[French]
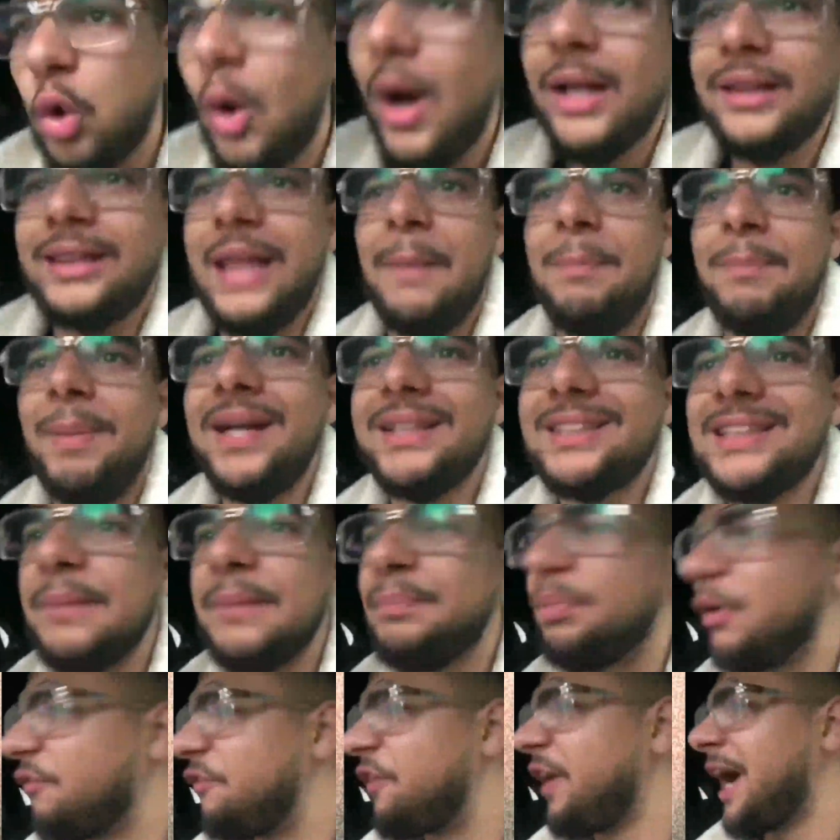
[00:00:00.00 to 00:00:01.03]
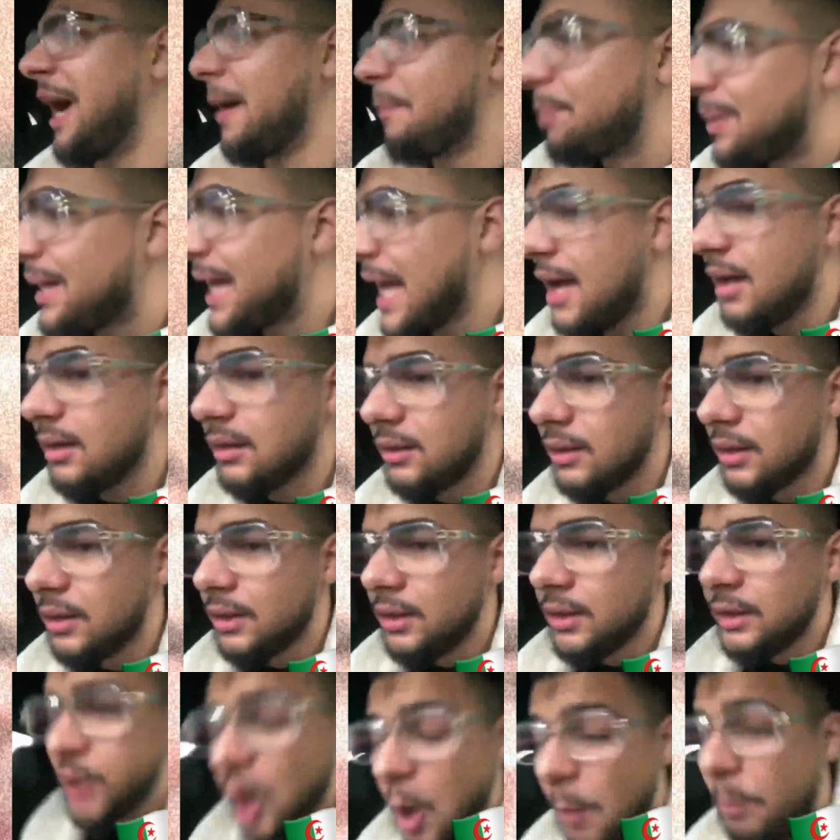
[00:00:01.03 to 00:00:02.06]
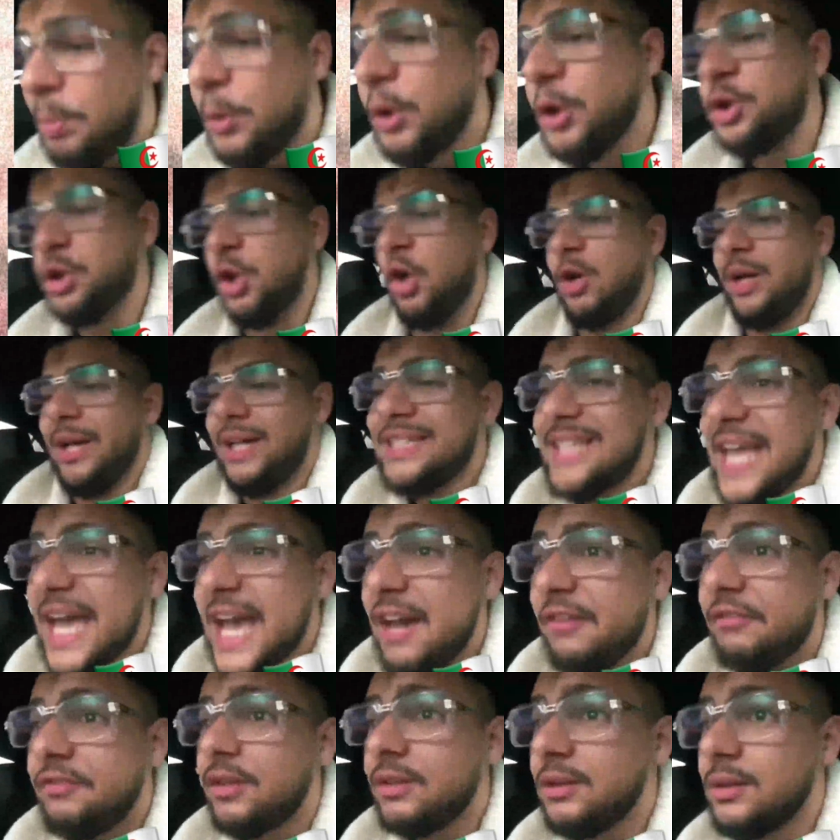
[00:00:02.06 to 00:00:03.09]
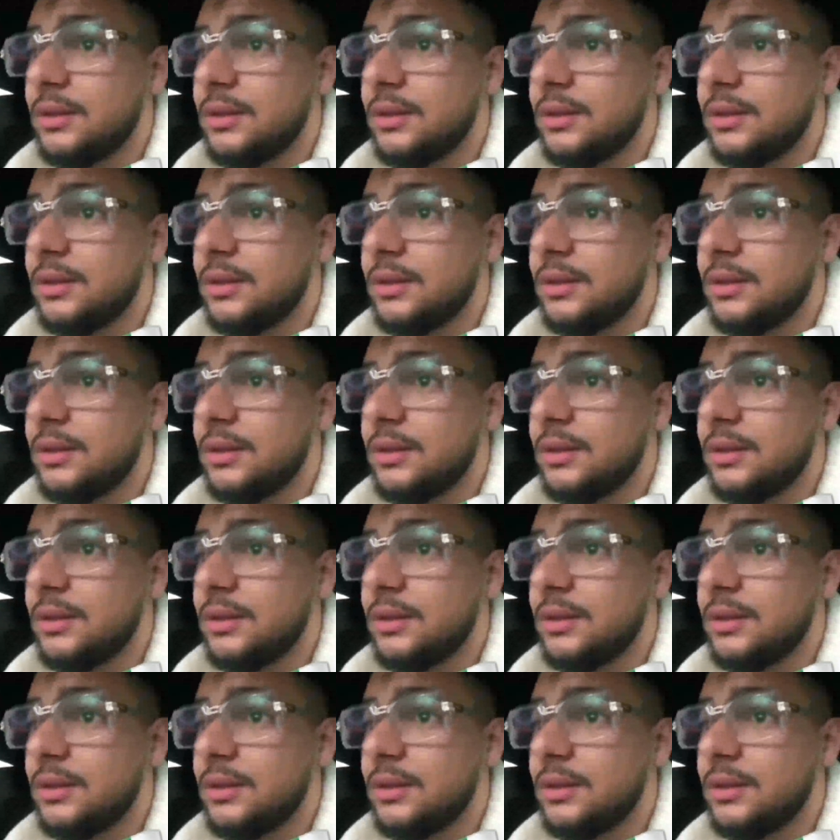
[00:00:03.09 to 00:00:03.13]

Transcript: Toi, t'as passé pour faire un plein et en plus, je suis en réserve.